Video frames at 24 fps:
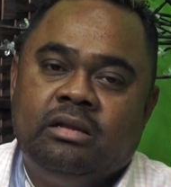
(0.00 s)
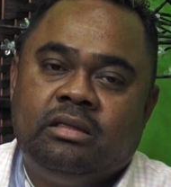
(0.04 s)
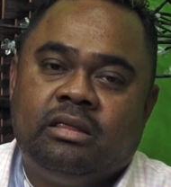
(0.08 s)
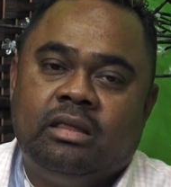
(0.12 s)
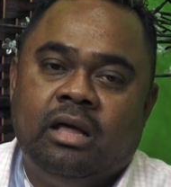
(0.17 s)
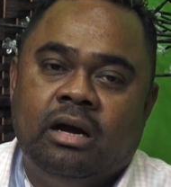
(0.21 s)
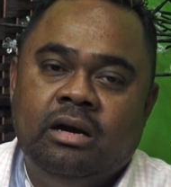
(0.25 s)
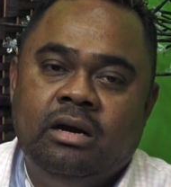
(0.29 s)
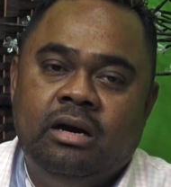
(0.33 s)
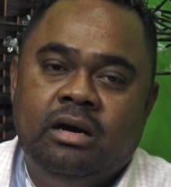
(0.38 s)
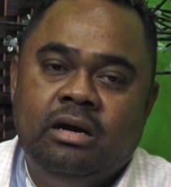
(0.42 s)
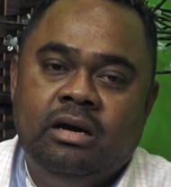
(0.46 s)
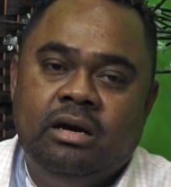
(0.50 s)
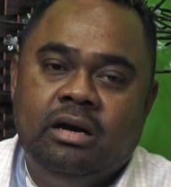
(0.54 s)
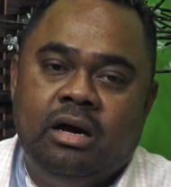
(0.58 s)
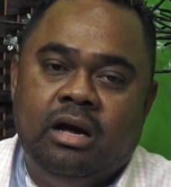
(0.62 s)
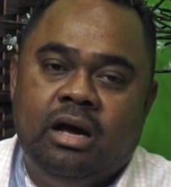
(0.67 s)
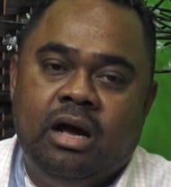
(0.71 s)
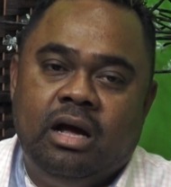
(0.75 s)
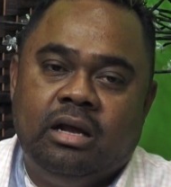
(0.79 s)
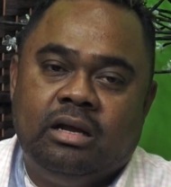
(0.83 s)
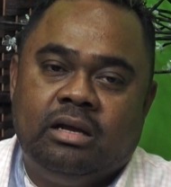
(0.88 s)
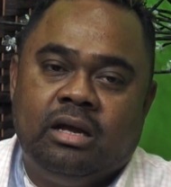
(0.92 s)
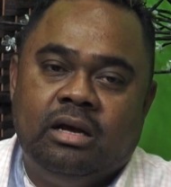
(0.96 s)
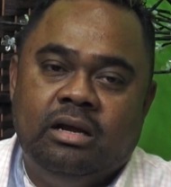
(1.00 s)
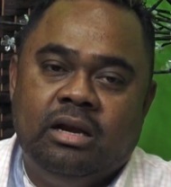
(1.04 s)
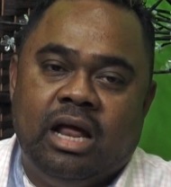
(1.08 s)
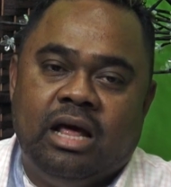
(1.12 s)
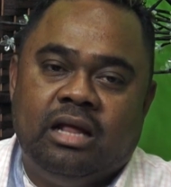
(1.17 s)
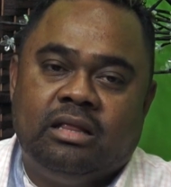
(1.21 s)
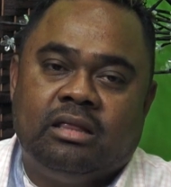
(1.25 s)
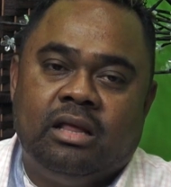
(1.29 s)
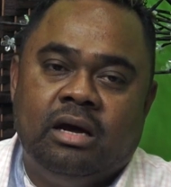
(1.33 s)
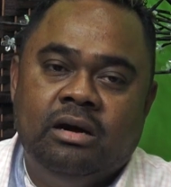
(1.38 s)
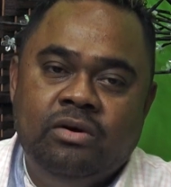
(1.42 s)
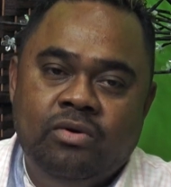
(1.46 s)
từ ờ, kêu
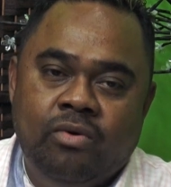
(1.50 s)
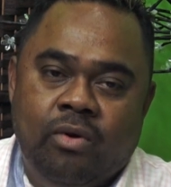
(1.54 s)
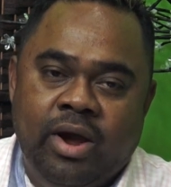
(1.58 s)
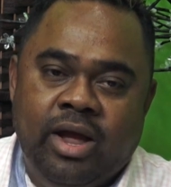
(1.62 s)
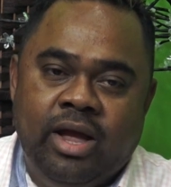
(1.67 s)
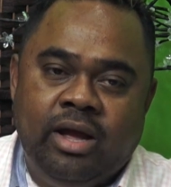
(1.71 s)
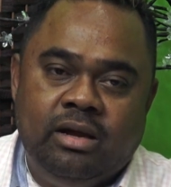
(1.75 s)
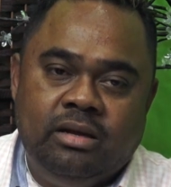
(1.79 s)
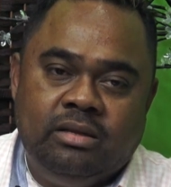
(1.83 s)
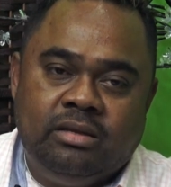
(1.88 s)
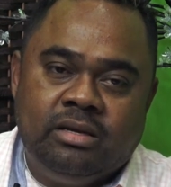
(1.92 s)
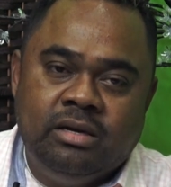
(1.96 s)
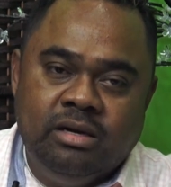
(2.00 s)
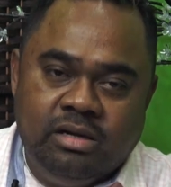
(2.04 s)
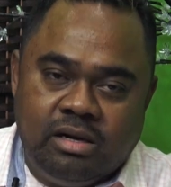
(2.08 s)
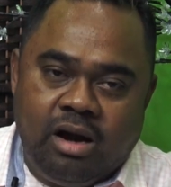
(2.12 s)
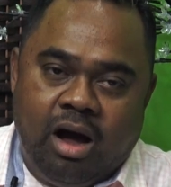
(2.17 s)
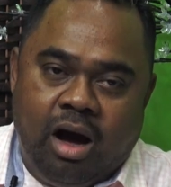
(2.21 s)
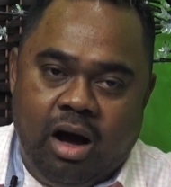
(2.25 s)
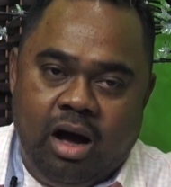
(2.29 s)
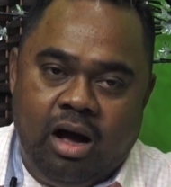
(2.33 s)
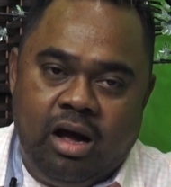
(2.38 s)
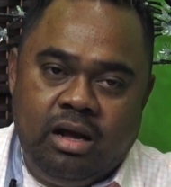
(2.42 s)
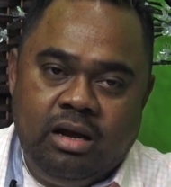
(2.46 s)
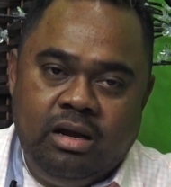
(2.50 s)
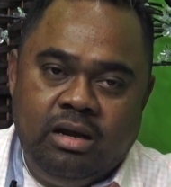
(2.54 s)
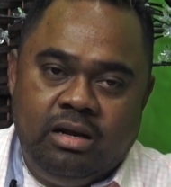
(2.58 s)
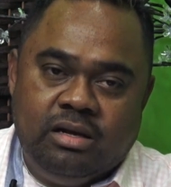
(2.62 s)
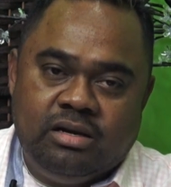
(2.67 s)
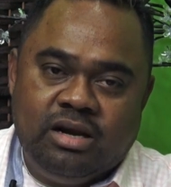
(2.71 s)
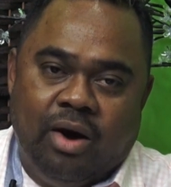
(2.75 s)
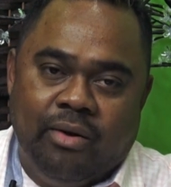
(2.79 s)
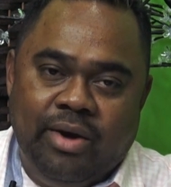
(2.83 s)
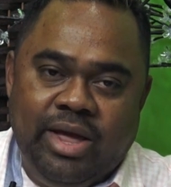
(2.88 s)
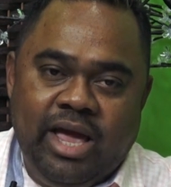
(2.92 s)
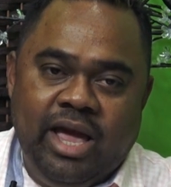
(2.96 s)
là tự nguyện trước đó
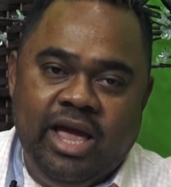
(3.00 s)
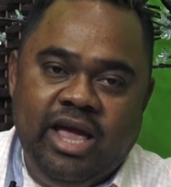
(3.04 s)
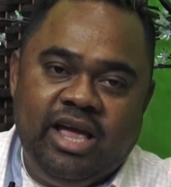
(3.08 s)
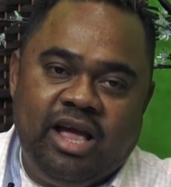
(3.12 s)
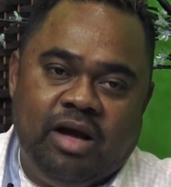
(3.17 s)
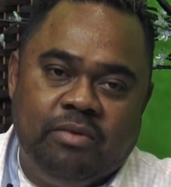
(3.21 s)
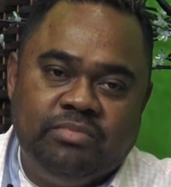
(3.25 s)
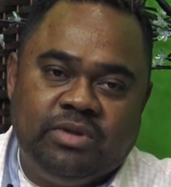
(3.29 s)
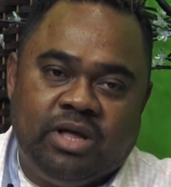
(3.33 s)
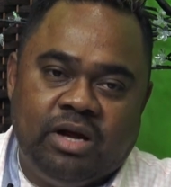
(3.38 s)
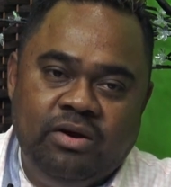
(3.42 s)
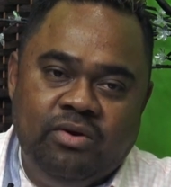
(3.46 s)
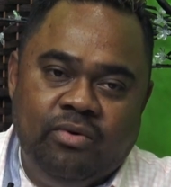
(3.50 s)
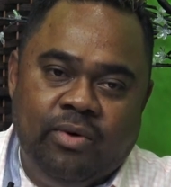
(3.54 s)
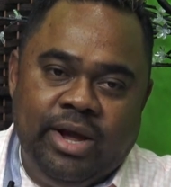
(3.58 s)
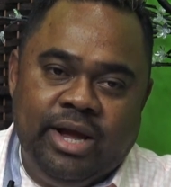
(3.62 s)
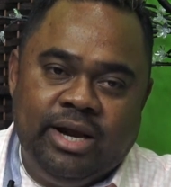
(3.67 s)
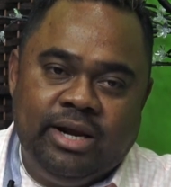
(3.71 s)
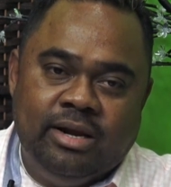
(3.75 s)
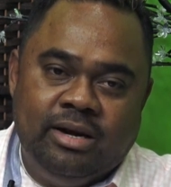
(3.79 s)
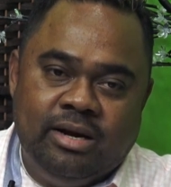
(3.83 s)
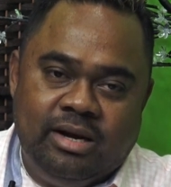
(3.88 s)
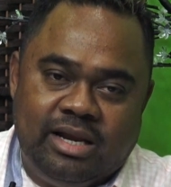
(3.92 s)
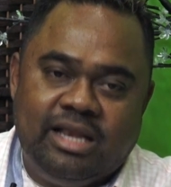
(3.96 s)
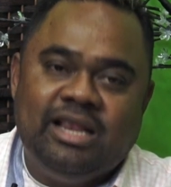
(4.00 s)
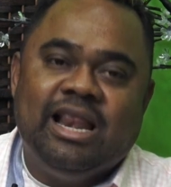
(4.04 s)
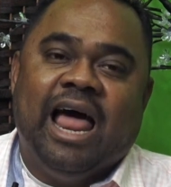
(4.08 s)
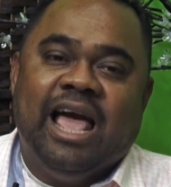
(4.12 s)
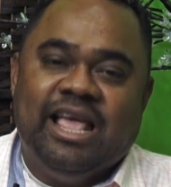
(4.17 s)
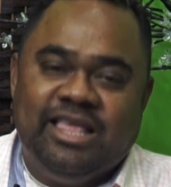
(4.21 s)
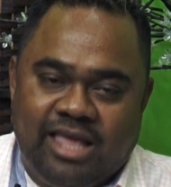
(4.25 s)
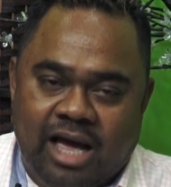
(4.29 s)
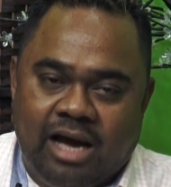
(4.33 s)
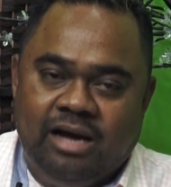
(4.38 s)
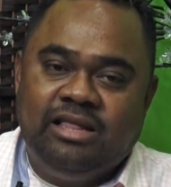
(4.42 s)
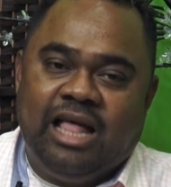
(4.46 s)
đổi ý không tự nguyện nữa
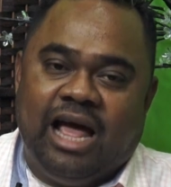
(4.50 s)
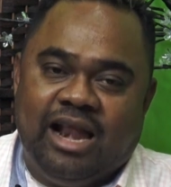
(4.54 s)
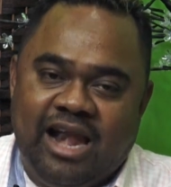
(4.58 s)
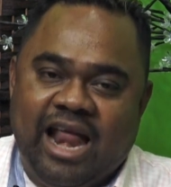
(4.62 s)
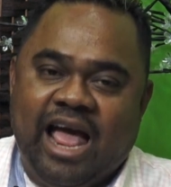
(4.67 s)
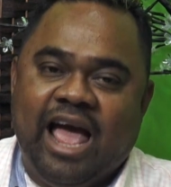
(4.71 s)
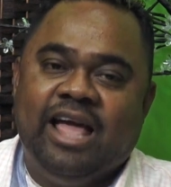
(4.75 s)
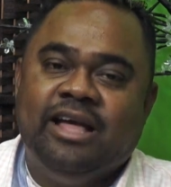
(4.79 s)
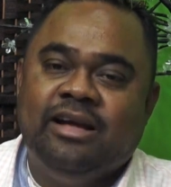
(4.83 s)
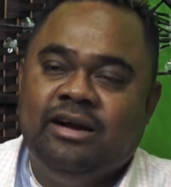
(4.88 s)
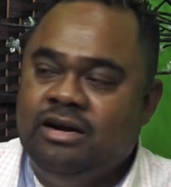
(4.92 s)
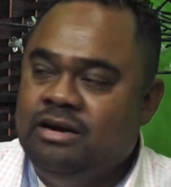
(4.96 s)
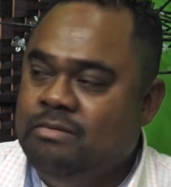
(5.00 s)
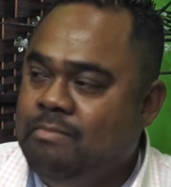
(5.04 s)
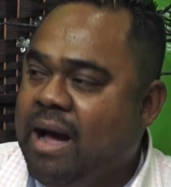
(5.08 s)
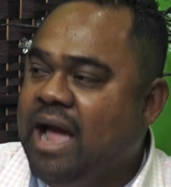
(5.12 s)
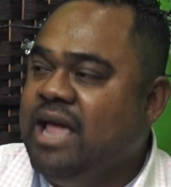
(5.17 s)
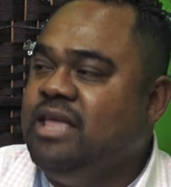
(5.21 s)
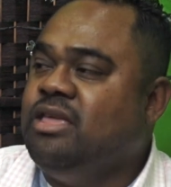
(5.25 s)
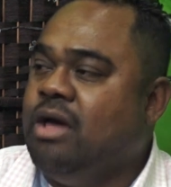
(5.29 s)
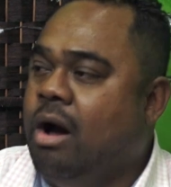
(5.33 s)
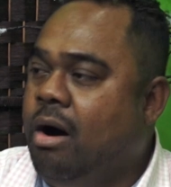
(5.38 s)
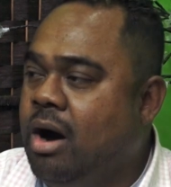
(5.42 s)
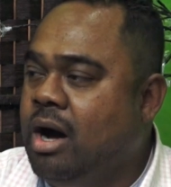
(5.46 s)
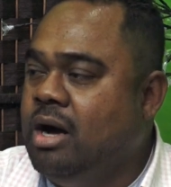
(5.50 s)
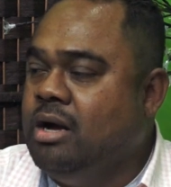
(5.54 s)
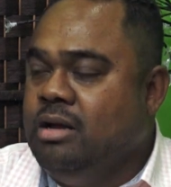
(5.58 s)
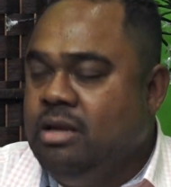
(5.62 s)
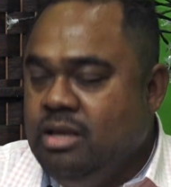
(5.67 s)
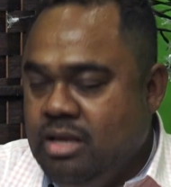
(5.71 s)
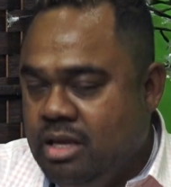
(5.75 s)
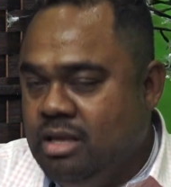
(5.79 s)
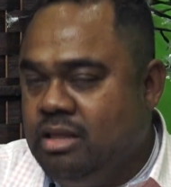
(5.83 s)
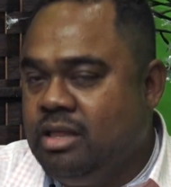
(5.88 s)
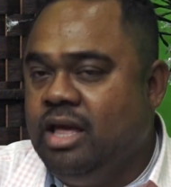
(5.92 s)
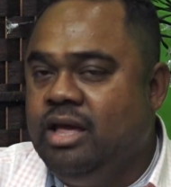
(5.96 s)
lại trở thành hai người máy chọn
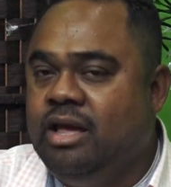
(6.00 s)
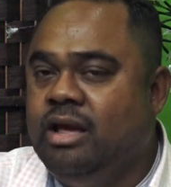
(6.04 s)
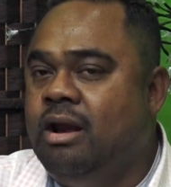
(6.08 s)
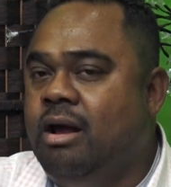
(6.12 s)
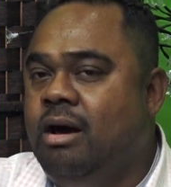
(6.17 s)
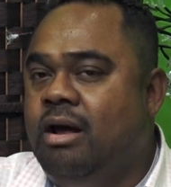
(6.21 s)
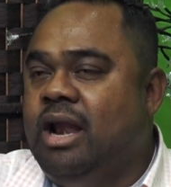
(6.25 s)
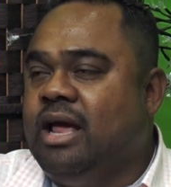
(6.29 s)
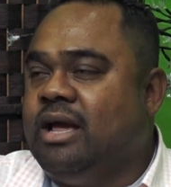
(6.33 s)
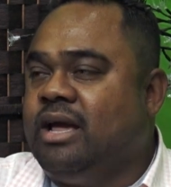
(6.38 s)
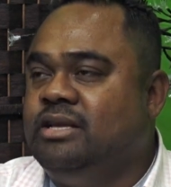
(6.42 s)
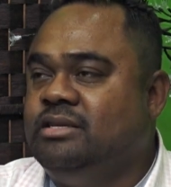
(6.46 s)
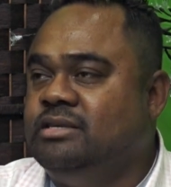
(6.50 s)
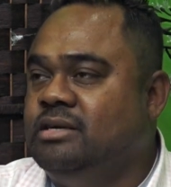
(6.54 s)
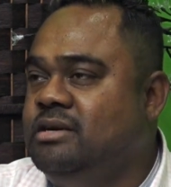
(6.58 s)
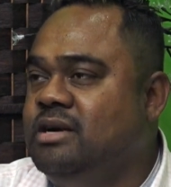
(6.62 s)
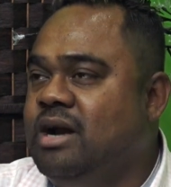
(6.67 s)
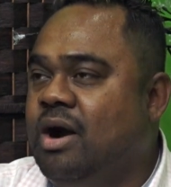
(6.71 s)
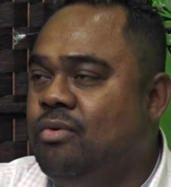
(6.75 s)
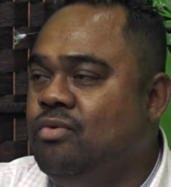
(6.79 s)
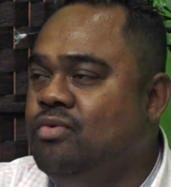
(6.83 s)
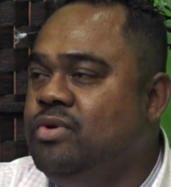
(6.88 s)
thì cái đó là cái sự ngẫu